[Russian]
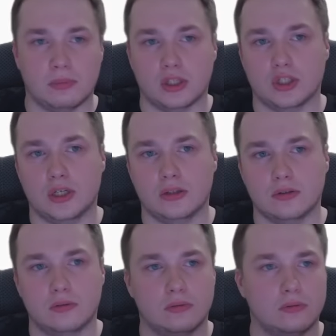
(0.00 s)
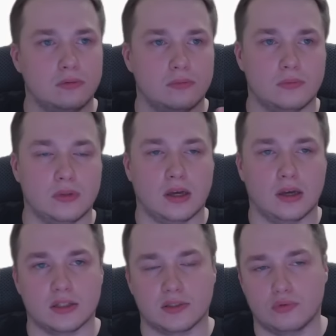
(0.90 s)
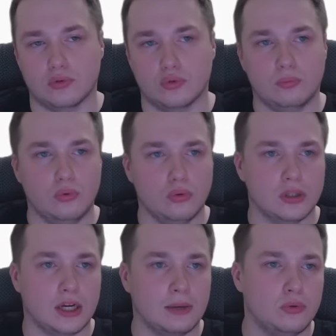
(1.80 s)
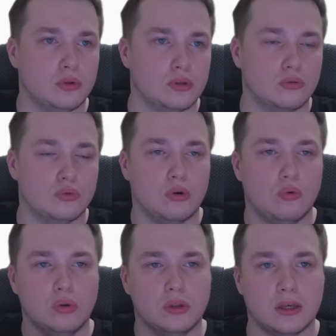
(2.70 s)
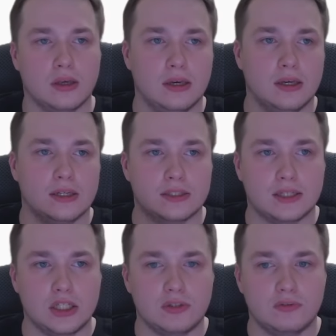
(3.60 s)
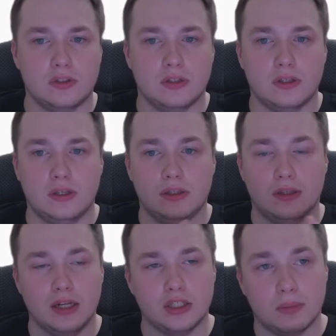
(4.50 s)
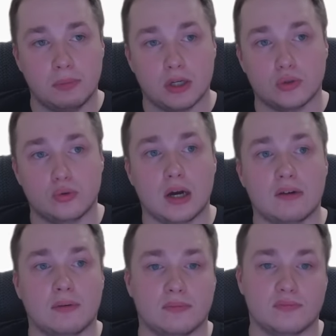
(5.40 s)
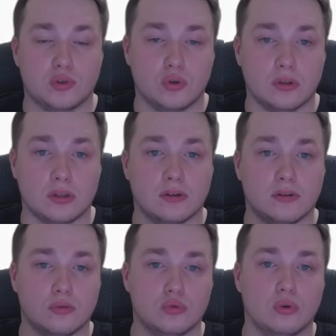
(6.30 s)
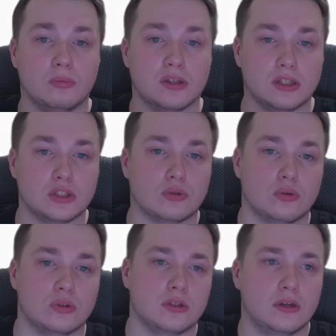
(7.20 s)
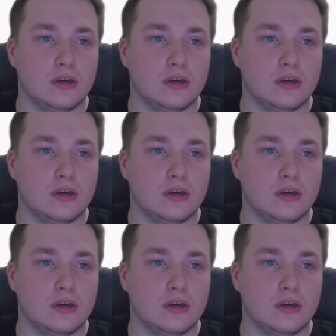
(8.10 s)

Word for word: на планшет, на свой ноутбук, на компьютер, куда угодно. Скачивайте и дальше я покажу, как вам все это удобно настроить.